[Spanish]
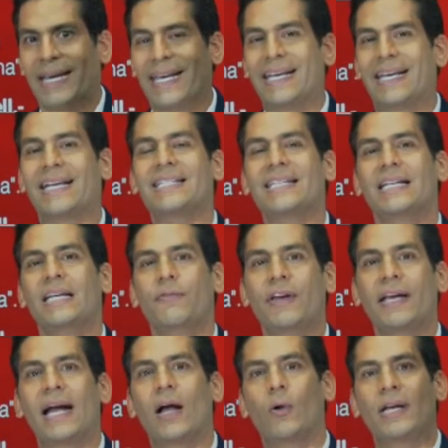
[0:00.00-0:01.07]
y qué
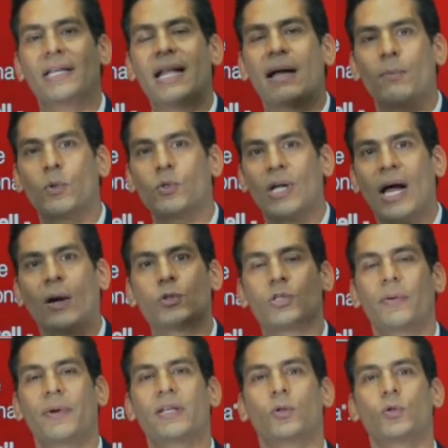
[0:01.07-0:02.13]
significado le damos a
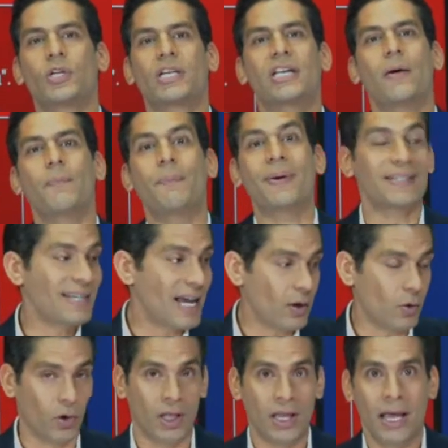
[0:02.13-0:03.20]
los eventos que ya
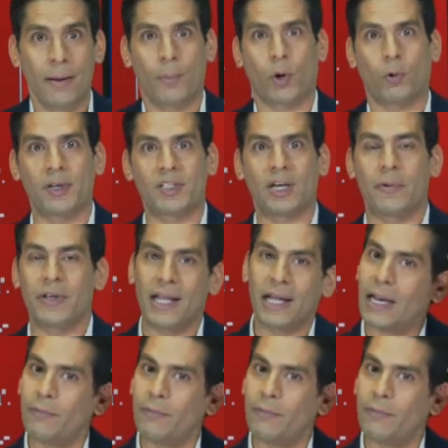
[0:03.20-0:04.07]
pasaron por nuestra vida,